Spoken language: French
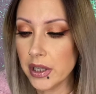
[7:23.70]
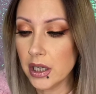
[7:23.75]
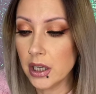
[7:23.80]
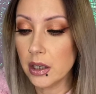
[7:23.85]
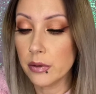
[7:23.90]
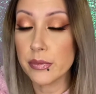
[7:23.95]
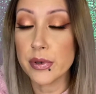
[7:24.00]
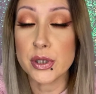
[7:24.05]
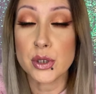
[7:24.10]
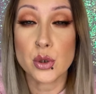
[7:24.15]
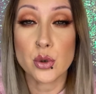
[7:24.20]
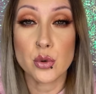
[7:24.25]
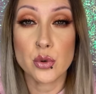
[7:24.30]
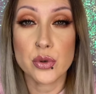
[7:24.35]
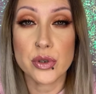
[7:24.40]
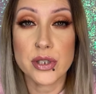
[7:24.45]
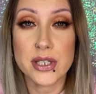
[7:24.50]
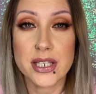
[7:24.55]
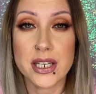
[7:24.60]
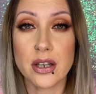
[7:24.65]
parce que
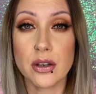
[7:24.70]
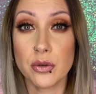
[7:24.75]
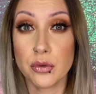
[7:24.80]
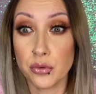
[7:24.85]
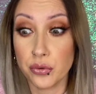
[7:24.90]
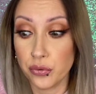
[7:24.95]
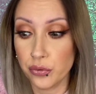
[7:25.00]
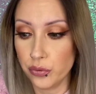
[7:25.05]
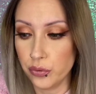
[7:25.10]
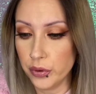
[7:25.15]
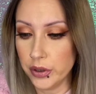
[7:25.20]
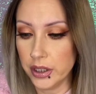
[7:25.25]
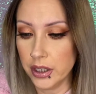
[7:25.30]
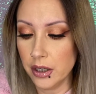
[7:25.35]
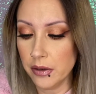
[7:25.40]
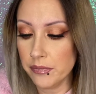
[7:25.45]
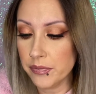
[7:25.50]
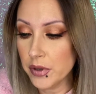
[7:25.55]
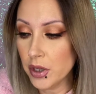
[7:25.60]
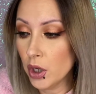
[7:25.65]
le sien
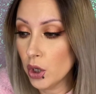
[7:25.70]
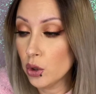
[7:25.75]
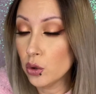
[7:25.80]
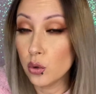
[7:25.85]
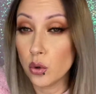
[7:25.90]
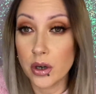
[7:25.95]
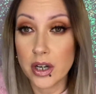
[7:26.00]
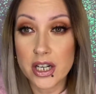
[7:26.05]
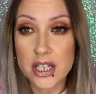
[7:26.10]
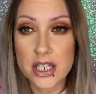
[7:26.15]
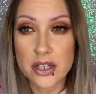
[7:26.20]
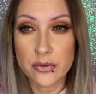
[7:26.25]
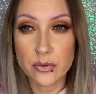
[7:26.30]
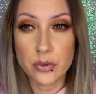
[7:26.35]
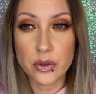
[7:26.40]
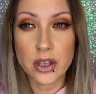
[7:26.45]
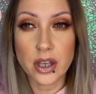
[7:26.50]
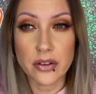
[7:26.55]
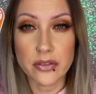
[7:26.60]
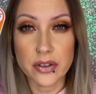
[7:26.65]
fuyait. Donc là, j'ai
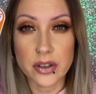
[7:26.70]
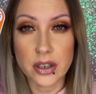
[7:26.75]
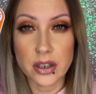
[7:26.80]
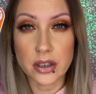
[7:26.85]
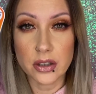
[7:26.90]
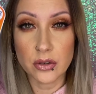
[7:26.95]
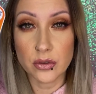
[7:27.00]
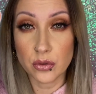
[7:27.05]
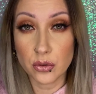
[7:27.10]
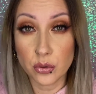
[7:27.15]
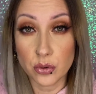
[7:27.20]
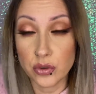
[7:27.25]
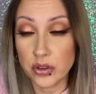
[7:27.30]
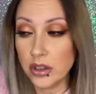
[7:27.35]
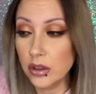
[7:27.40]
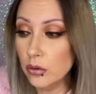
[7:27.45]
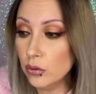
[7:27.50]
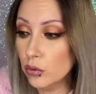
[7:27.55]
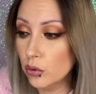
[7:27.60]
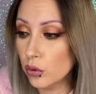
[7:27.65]
vu qu'il y avait
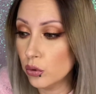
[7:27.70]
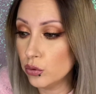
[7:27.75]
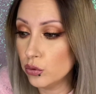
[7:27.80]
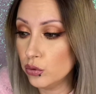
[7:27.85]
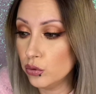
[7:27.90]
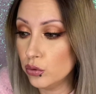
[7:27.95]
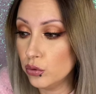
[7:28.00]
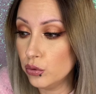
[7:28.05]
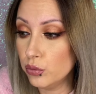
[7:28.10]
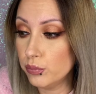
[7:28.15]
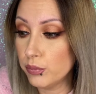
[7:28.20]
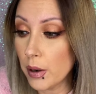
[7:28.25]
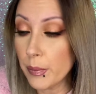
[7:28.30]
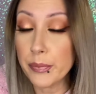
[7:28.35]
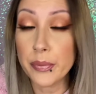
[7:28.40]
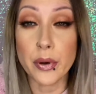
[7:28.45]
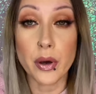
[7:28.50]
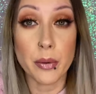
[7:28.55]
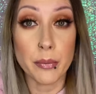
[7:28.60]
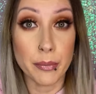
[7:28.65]
ceci, donc du
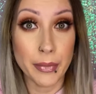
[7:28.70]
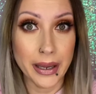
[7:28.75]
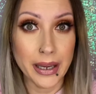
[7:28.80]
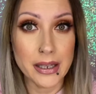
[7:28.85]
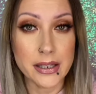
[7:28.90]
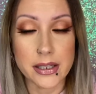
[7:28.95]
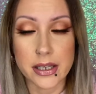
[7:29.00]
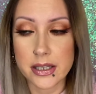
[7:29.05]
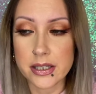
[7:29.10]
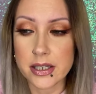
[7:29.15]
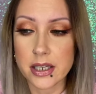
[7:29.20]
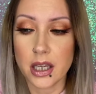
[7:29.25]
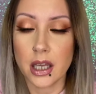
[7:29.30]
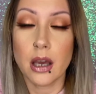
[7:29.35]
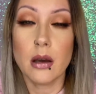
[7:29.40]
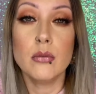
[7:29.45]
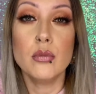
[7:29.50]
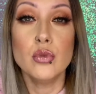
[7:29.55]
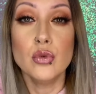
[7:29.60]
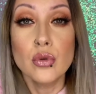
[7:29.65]
Papermate. Hein, c'est quand
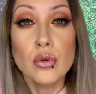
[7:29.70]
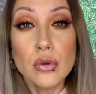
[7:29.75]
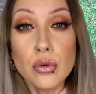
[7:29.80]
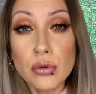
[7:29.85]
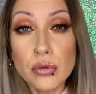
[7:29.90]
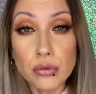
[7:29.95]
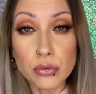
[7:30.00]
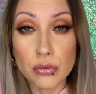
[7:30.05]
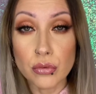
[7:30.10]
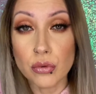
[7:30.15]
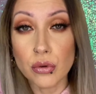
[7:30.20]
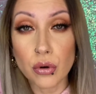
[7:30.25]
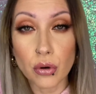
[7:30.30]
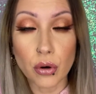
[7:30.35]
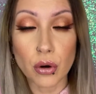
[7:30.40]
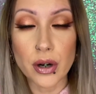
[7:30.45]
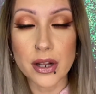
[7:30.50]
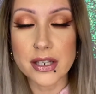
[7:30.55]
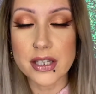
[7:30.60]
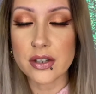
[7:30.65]
même
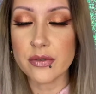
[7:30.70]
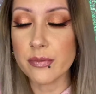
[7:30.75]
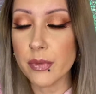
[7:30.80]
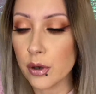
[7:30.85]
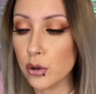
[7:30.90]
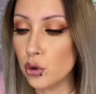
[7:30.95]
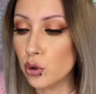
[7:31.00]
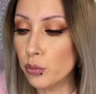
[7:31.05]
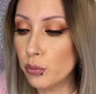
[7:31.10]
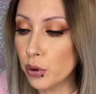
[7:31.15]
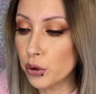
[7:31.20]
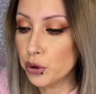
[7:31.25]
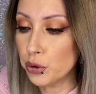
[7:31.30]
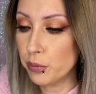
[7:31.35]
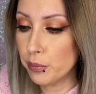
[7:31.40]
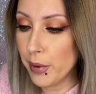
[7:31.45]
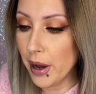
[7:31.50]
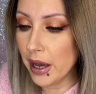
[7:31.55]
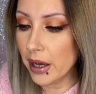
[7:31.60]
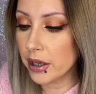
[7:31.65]
relativement une bonne
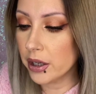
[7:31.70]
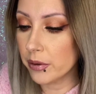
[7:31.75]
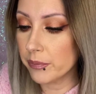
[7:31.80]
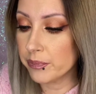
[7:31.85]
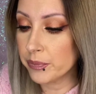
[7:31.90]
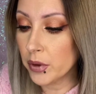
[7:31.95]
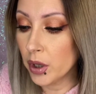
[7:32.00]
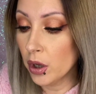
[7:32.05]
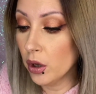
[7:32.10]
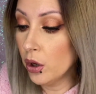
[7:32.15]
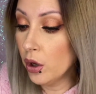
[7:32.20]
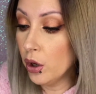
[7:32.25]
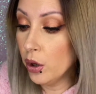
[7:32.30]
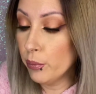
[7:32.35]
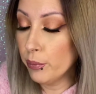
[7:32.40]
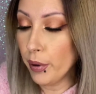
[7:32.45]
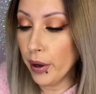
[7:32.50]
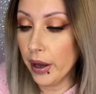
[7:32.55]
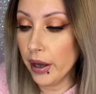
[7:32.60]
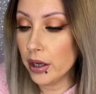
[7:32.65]
marque.
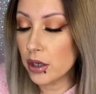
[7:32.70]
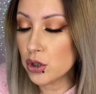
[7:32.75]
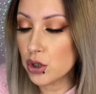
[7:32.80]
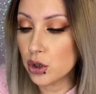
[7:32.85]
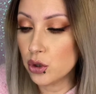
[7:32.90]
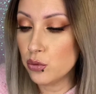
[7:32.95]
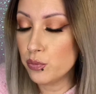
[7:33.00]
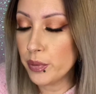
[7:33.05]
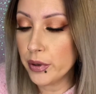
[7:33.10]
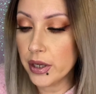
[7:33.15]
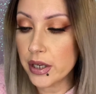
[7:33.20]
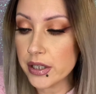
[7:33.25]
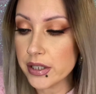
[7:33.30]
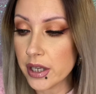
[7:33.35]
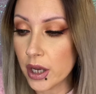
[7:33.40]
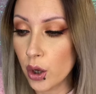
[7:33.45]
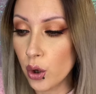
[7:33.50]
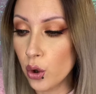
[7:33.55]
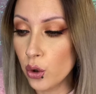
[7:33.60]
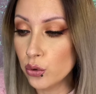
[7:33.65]
Pareil, j'ai dû payer
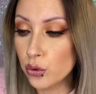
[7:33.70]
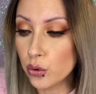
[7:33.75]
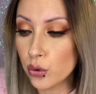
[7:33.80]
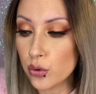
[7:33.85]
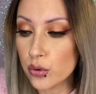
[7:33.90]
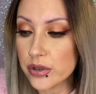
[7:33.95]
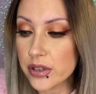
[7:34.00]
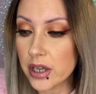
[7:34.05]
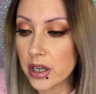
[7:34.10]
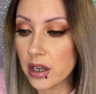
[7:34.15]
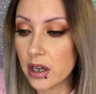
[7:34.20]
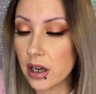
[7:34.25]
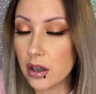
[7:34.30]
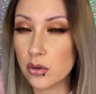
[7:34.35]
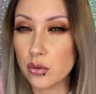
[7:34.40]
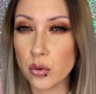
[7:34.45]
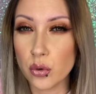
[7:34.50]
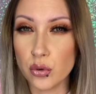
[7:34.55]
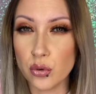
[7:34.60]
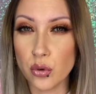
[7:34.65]
ça 1,50€
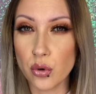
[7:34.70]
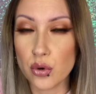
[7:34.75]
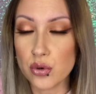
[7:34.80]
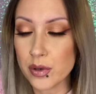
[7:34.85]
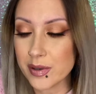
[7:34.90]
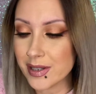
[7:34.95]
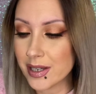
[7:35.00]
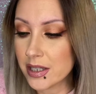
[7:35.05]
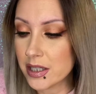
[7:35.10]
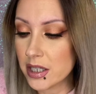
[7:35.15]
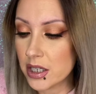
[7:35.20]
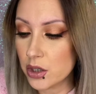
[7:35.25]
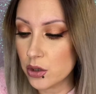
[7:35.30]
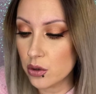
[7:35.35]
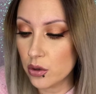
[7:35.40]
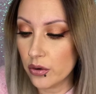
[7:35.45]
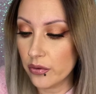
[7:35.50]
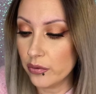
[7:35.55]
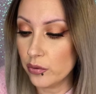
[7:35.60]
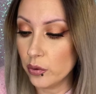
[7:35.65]
ou
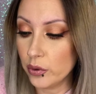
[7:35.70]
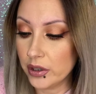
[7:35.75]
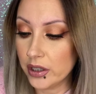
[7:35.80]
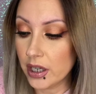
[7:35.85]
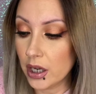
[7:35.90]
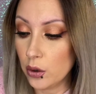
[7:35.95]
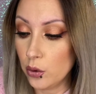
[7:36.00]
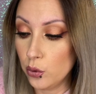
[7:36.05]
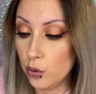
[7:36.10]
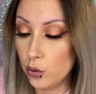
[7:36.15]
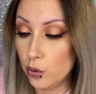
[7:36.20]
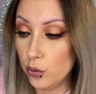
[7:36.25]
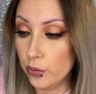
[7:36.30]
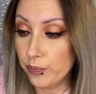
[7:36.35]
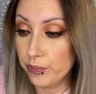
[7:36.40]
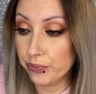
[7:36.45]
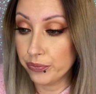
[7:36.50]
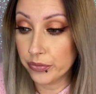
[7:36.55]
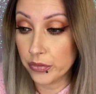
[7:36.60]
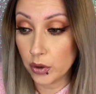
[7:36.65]
1,79€. Donc il y a le,
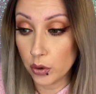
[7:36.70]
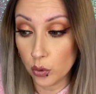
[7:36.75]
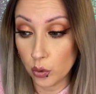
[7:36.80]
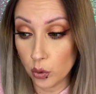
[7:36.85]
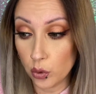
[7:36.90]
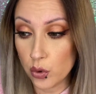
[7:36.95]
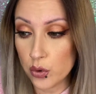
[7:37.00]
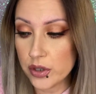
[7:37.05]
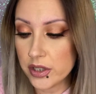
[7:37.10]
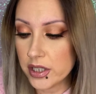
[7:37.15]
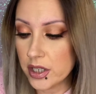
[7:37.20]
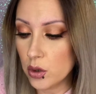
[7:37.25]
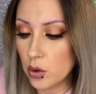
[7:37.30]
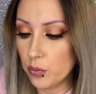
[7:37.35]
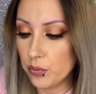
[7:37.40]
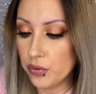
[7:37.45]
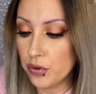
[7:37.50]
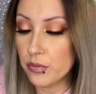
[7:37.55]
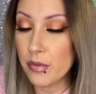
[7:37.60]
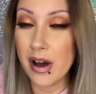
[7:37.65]
le stylo
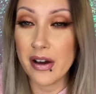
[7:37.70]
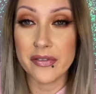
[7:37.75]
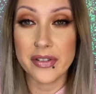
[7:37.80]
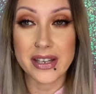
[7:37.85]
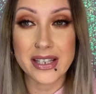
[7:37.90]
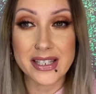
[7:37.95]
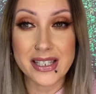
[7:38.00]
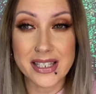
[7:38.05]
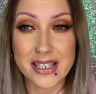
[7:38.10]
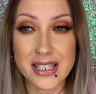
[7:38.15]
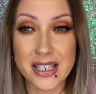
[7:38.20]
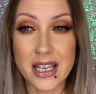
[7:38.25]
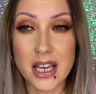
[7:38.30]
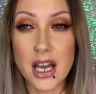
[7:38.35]
plume avec scie